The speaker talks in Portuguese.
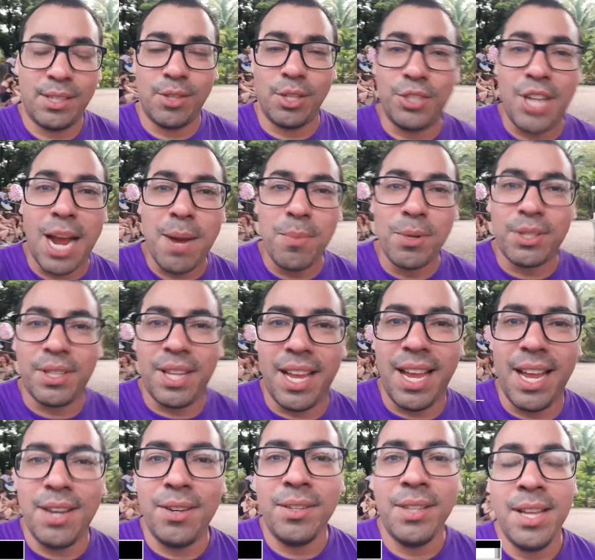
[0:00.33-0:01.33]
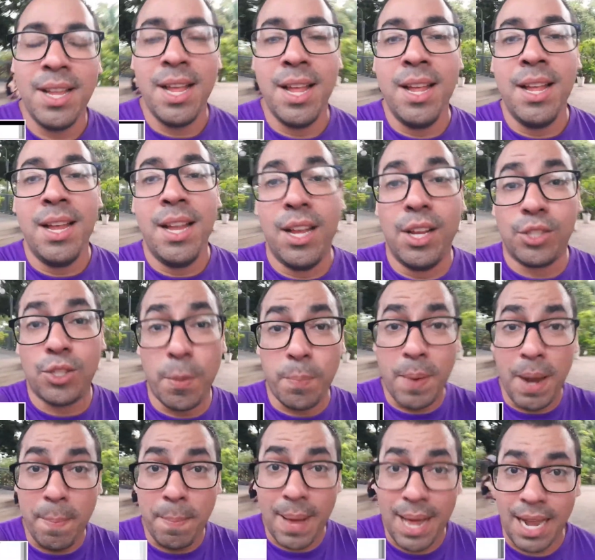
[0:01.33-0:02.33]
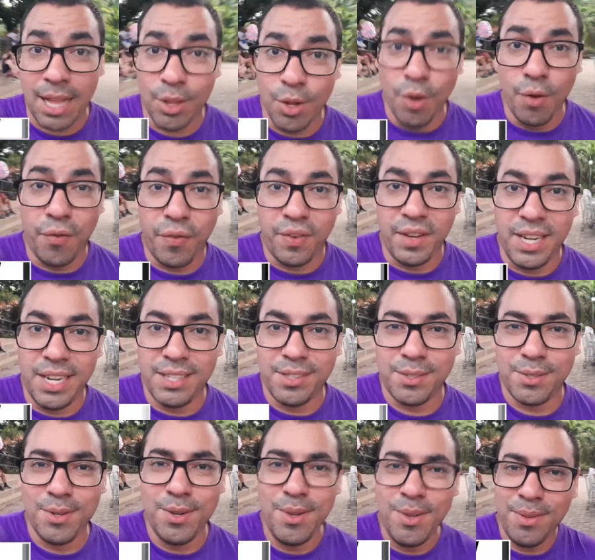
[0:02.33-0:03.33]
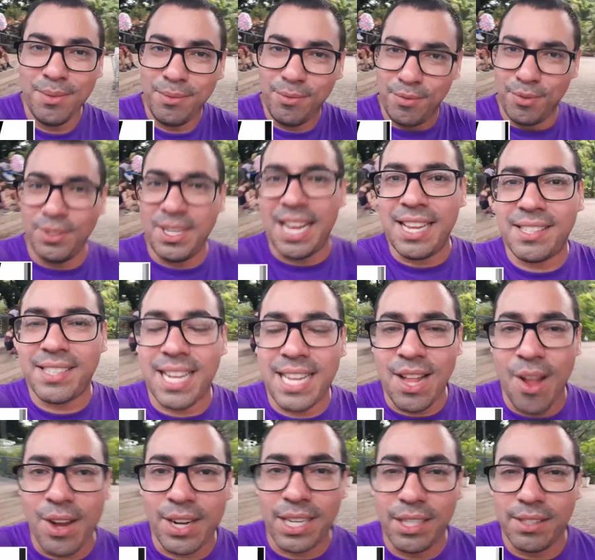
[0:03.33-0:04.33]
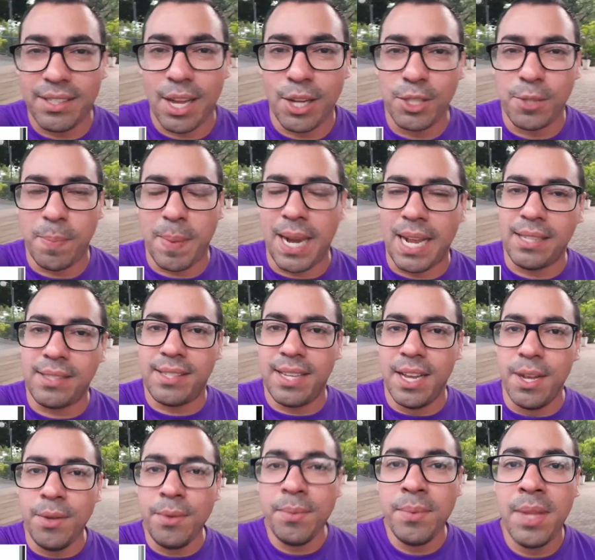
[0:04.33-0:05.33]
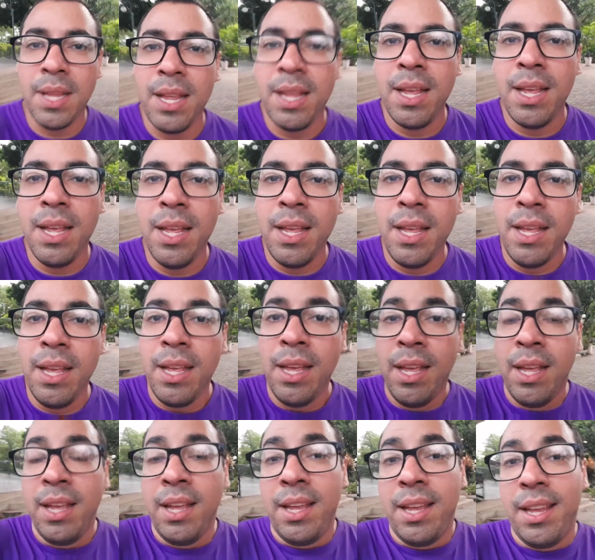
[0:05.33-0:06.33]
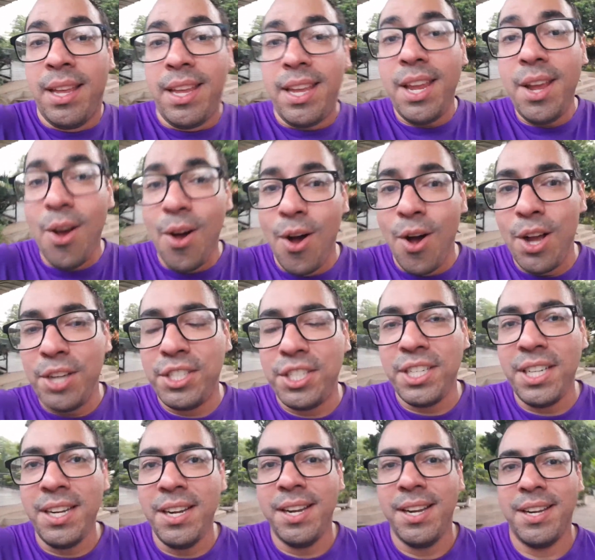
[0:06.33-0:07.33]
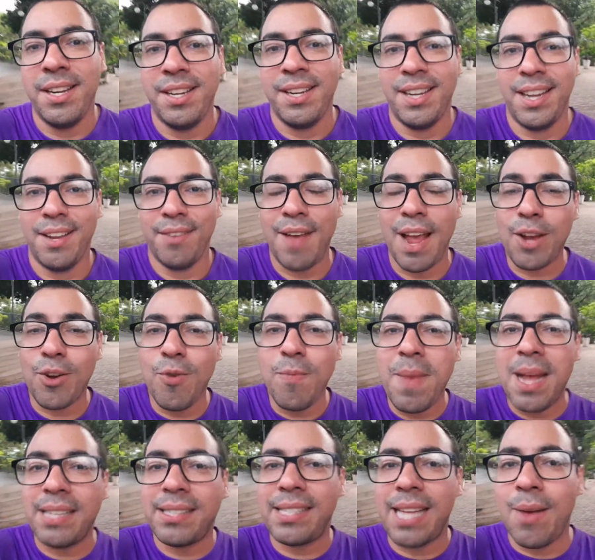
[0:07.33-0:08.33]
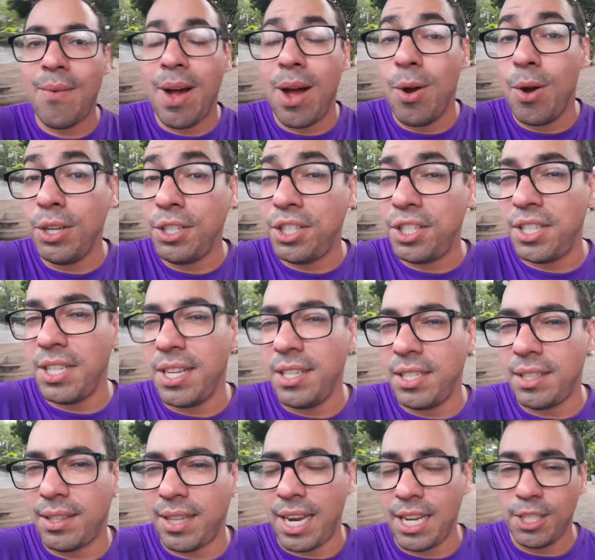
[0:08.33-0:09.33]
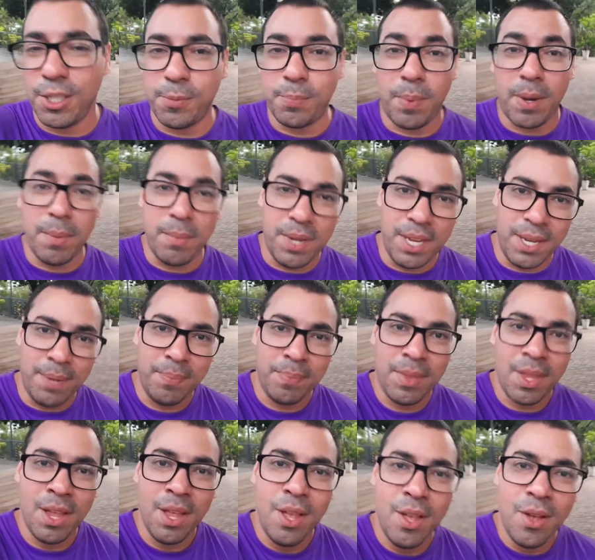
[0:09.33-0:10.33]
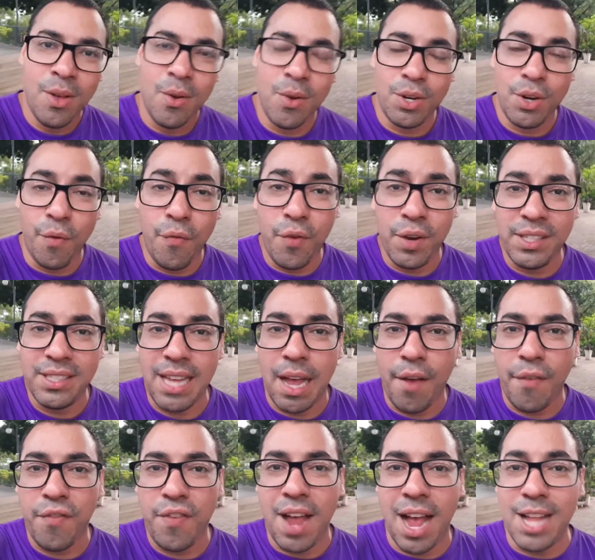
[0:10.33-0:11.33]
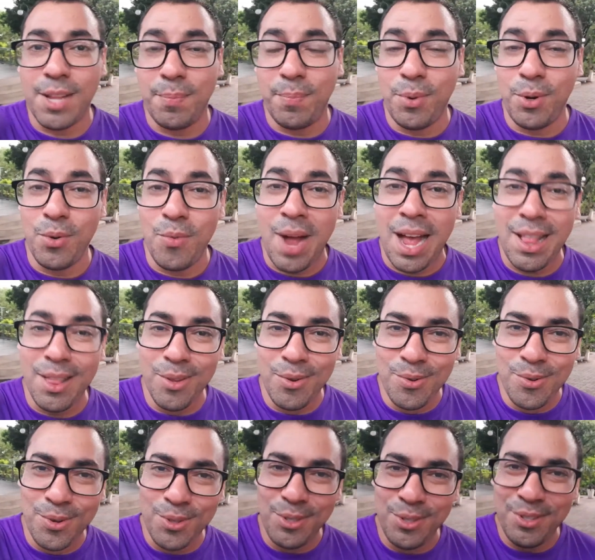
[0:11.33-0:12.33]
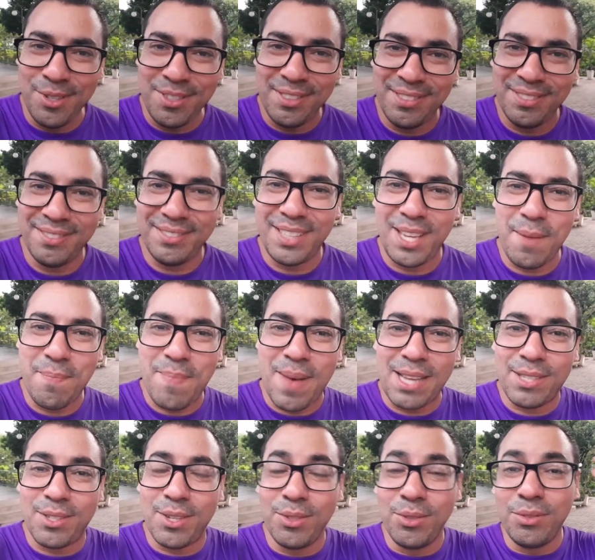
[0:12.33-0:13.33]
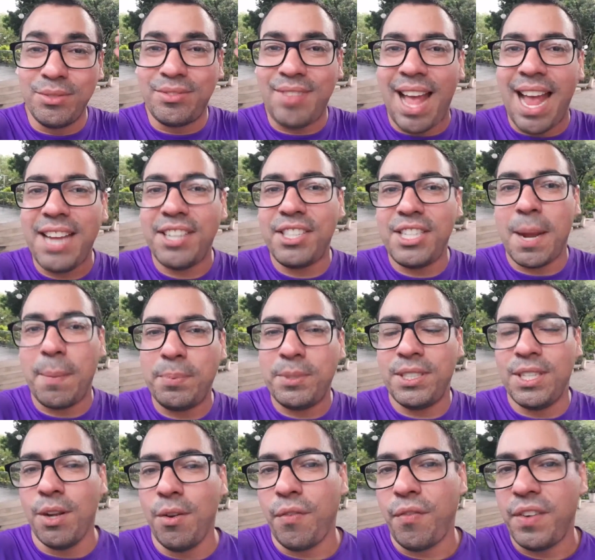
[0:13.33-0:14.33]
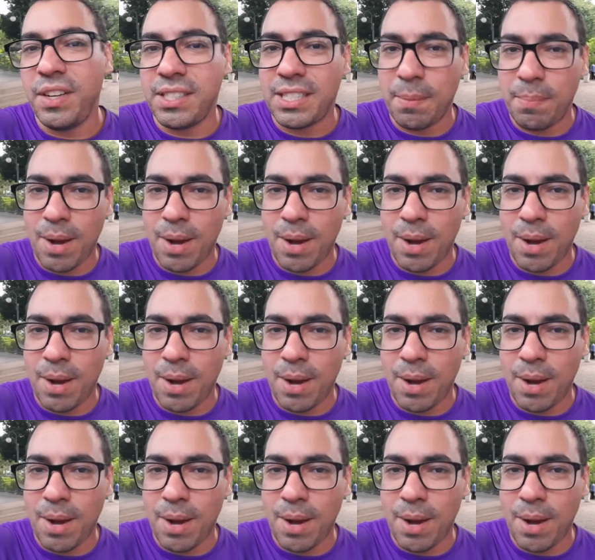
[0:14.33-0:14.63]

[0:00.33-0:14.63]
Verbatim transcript: sou Thiago Botelho, eu sou preparador físico desse canal aqui de Saúde e Separação. e hoje vai começar uma rotina de treinos para mim, onde eu fui desafiado por um aluno que passou num teste de aptidão física